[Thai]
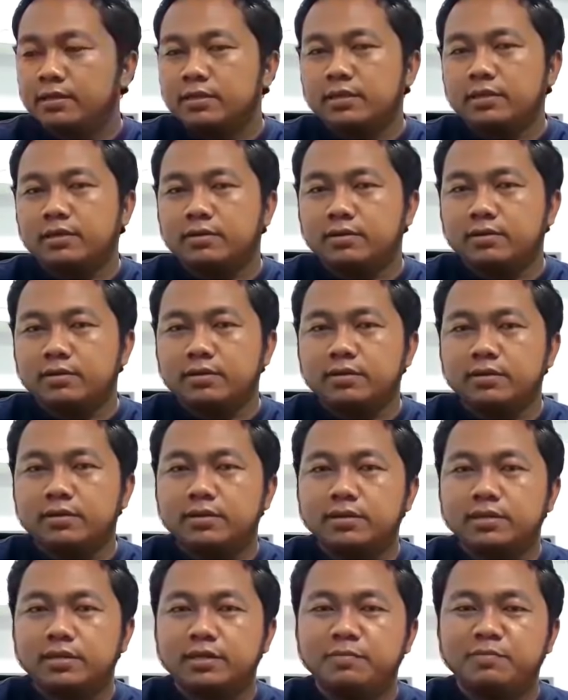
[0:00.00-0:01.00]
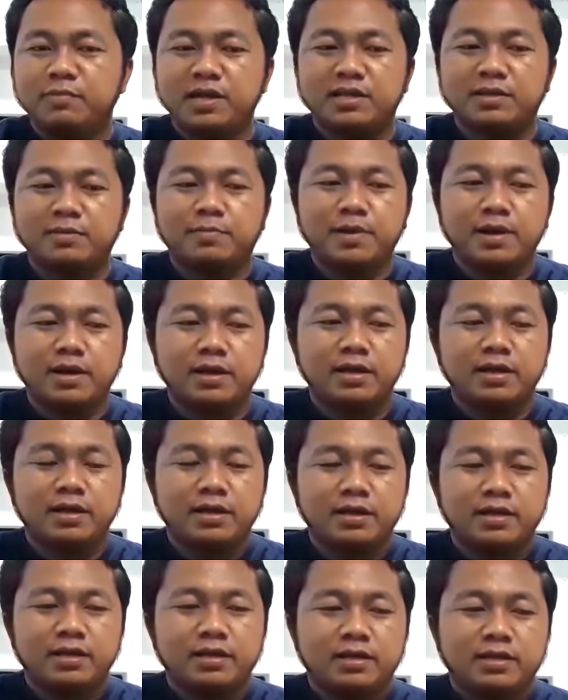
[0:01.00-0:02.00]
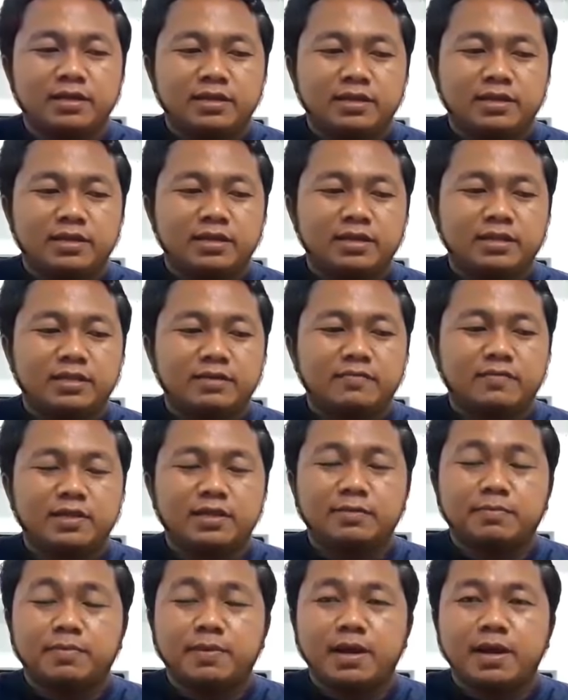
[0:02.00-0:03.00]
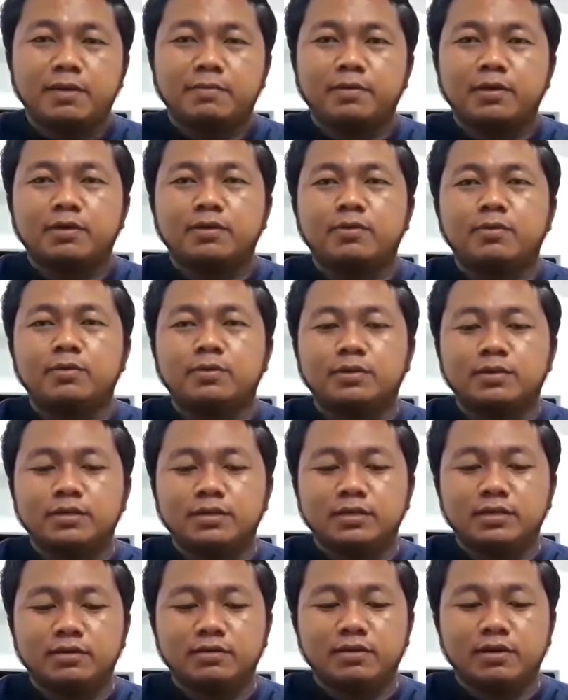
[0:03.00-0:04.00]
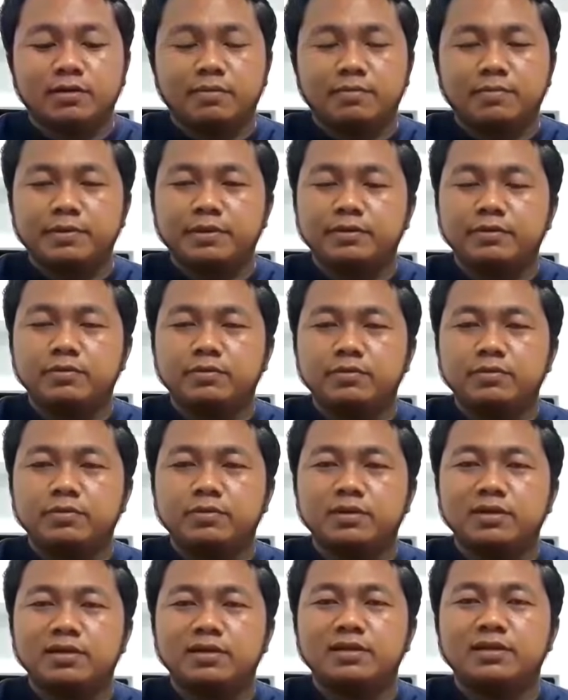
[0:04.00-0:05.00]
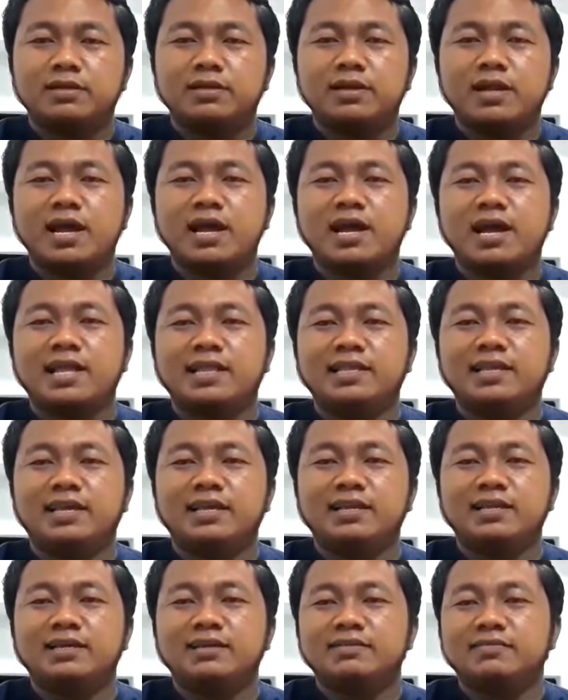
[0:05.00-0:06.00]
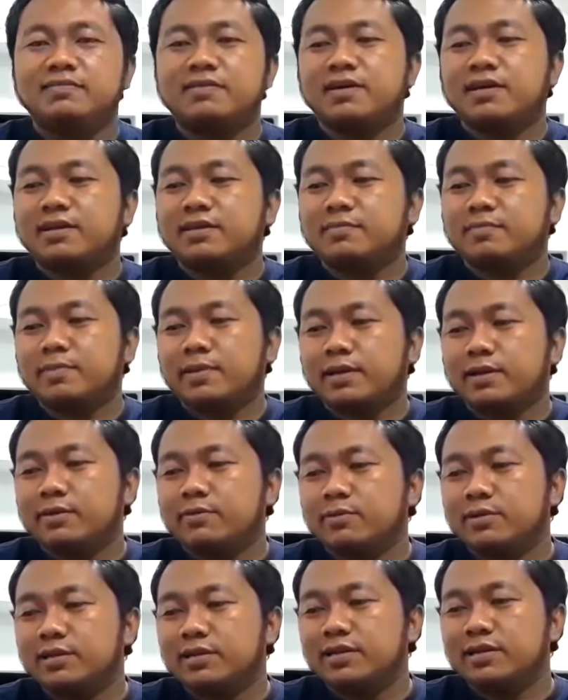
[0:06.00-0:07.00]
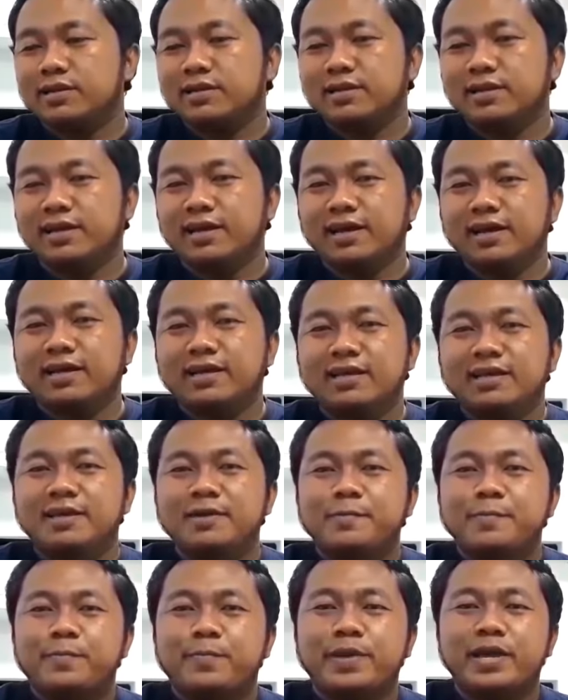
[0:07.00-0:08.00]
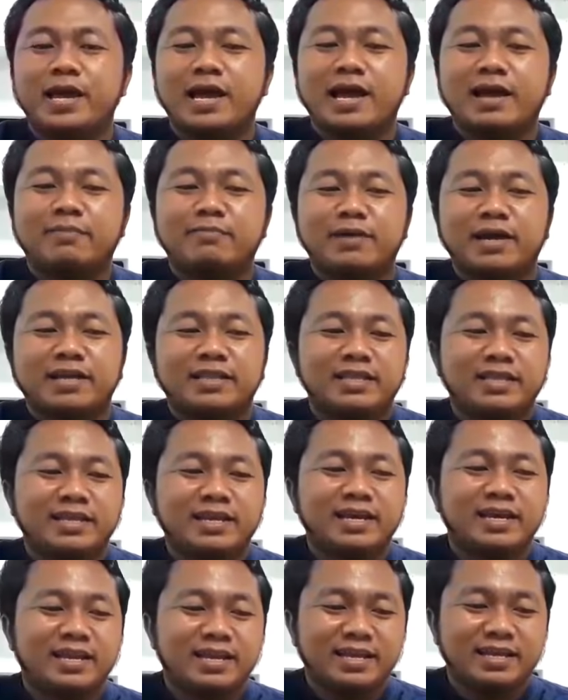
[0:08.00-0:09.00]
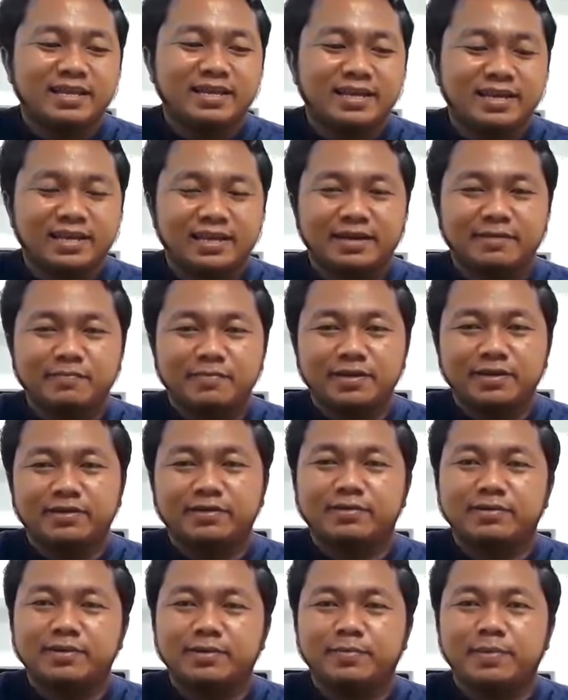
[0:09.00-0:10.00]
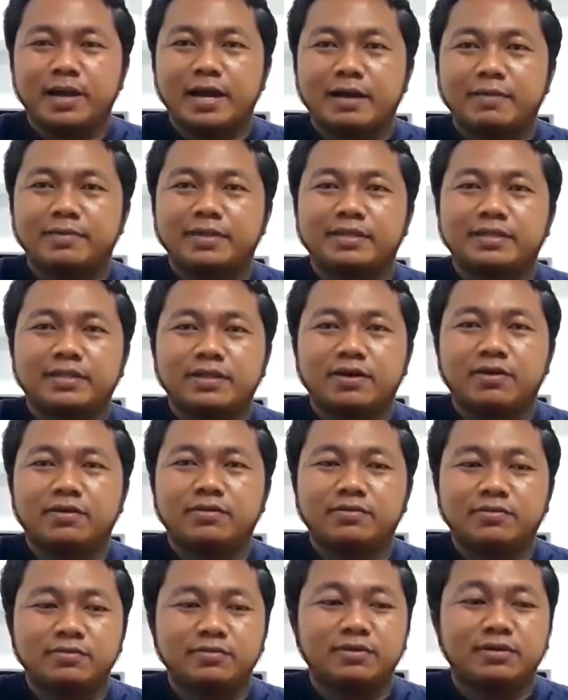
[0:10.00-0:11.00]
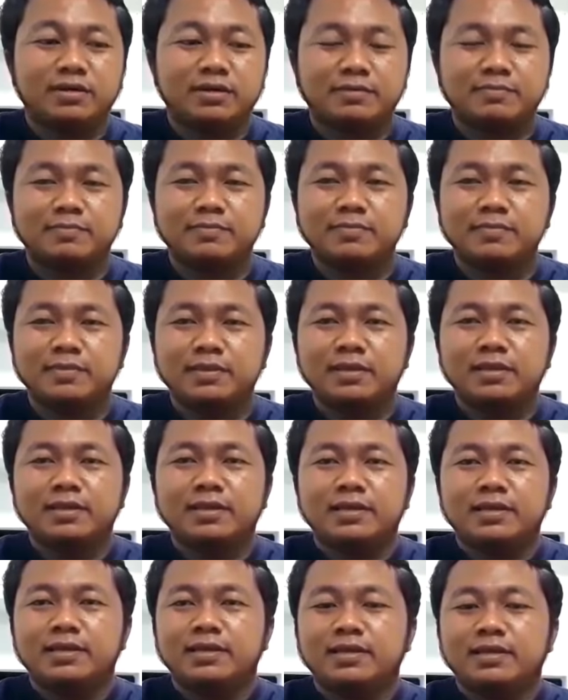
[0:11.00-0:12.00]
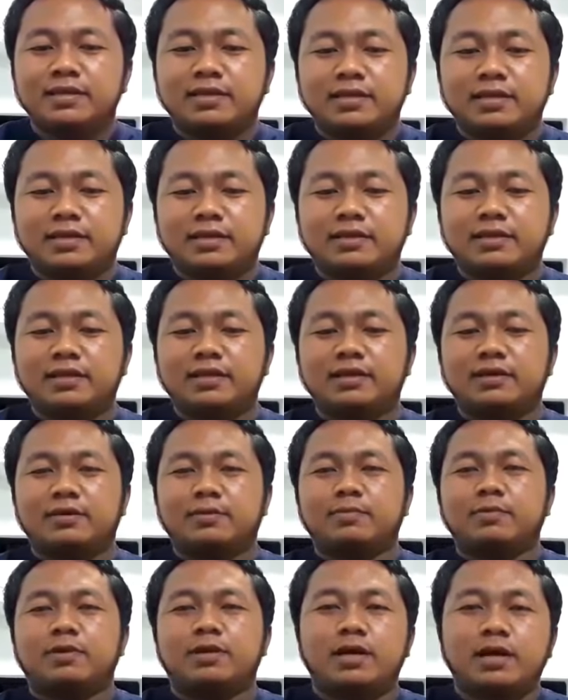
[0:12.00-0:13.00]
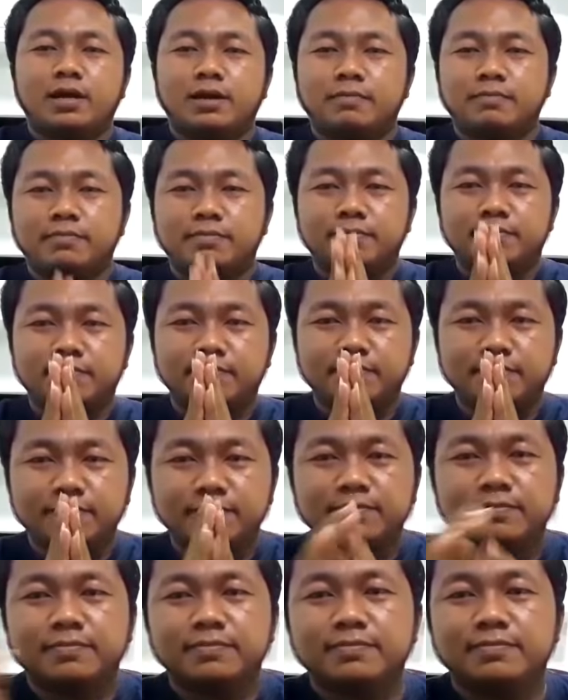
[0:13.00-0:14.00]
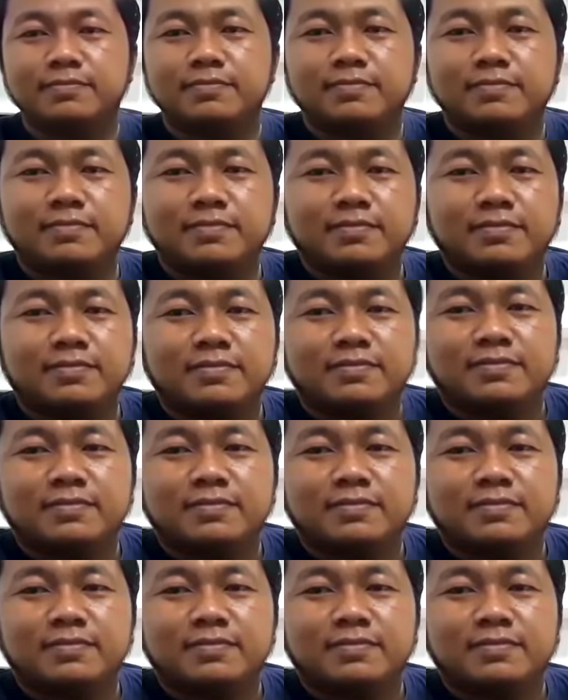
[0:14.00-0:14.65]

เดี๋ยวคลิปหน้าจะว่าจะพาไปขุดดีกว่าไปดูหน้างานจริงเลยว่าไปขุดไปหาไม้ที่ไหนอะไรยังไงครับเดี๋ยวจะพาไปออนทัวร์ครับอย่างนี้ขอบคุณครับ